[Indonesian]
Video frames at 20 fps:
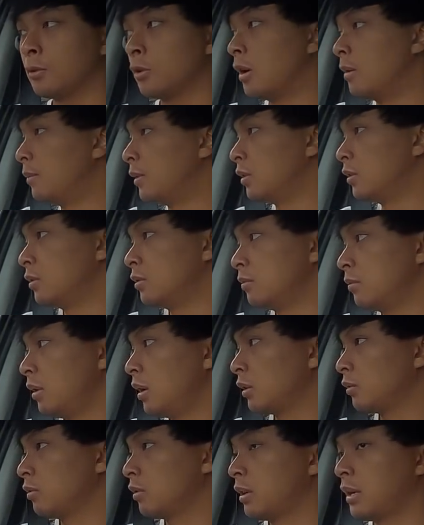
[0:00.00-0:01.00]
gue mau
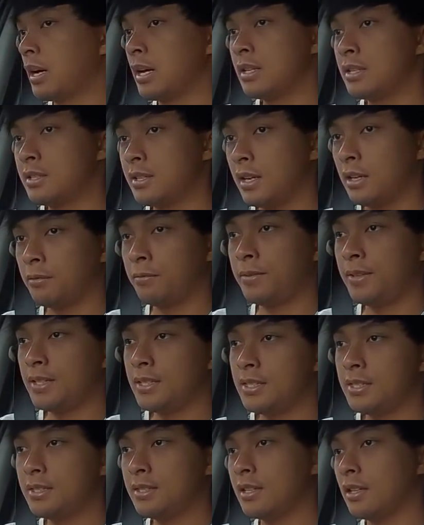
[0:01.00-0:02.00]
melakukan
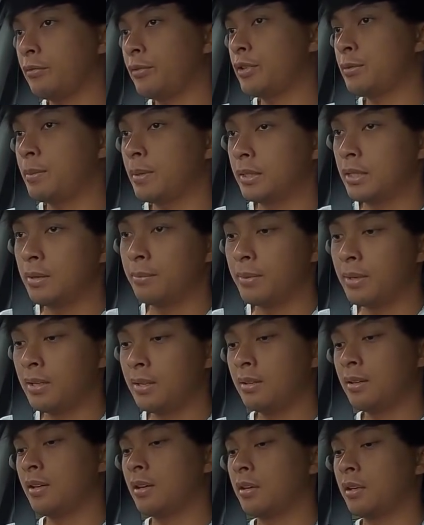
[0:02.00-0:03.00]
servis, servis
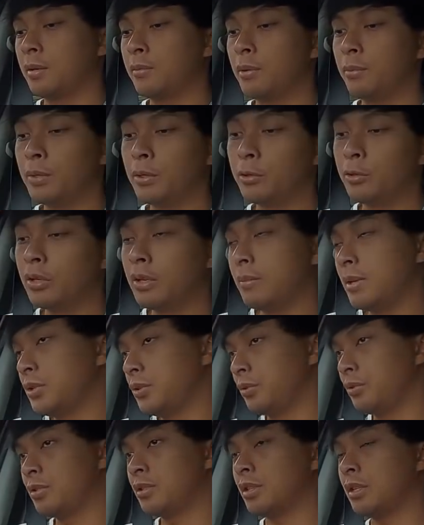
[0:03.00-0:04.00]
pertama, karena mobil gue udah
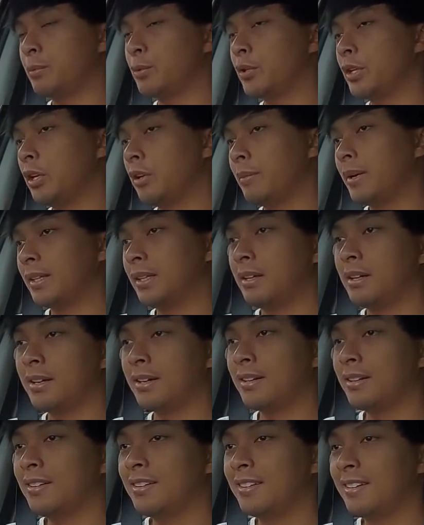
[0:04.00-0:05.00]
masuk 1000 km,
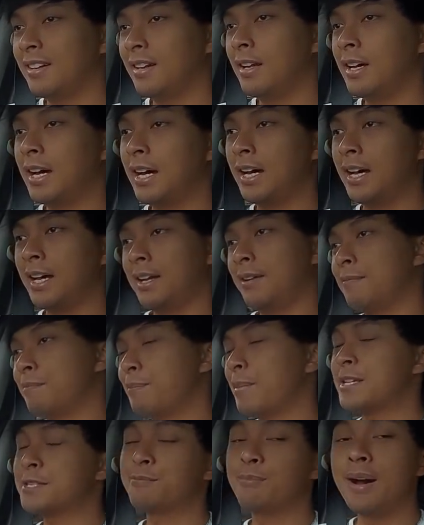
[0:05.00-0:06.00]
dan
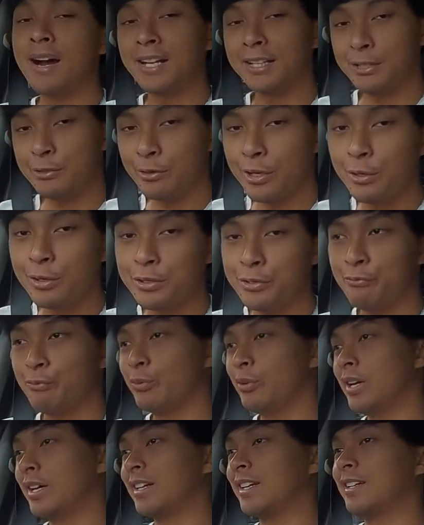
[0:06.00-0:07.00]
pas banget juga udah
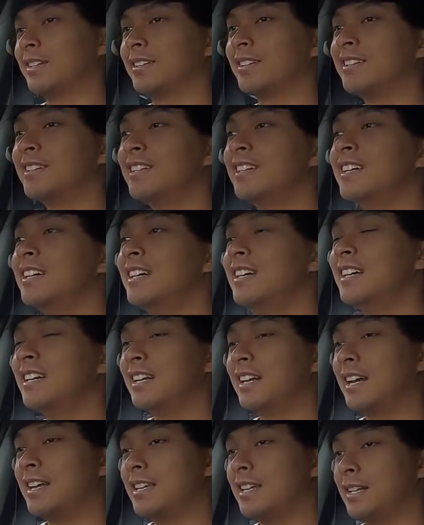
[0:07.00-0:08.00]
sebulan gitu.
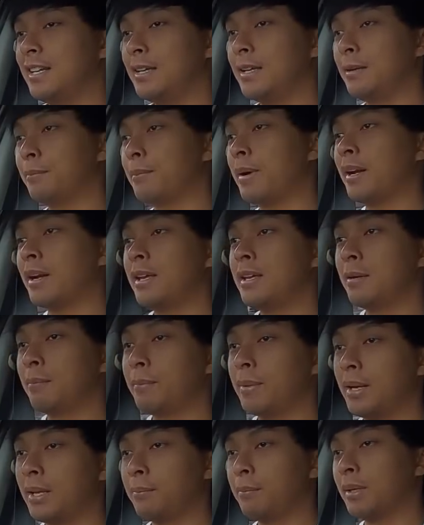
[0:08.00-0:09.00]
Nah, jadi mana
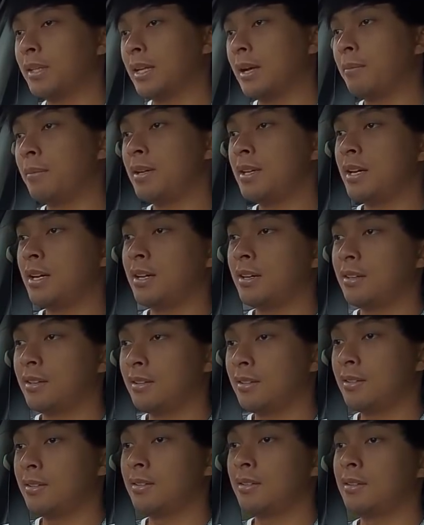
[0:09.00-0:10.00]
yang paling pertama ya,
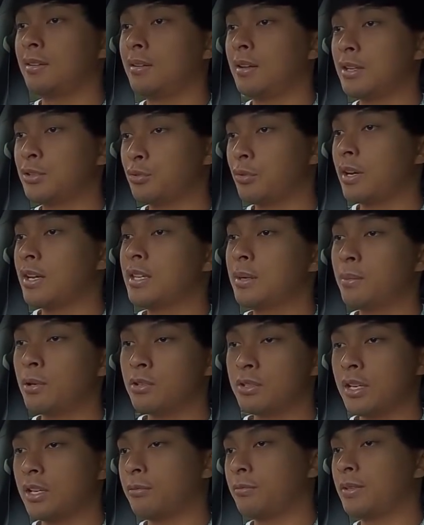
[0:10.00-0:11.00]
langsung aja
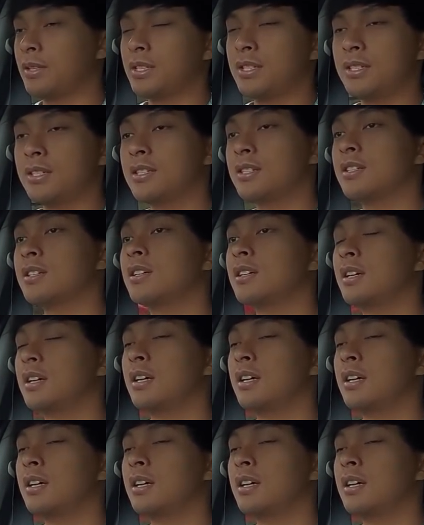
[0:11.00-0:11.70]
bawa servis.